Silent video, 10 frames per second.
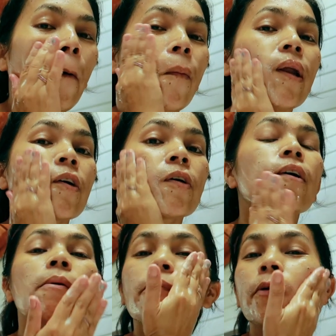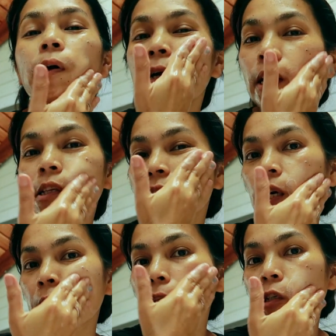wala siyang amoy,
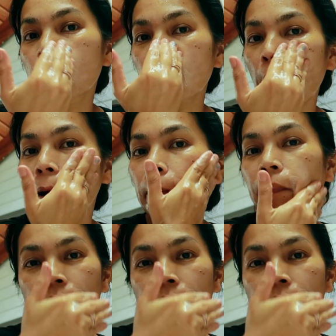unscented siya.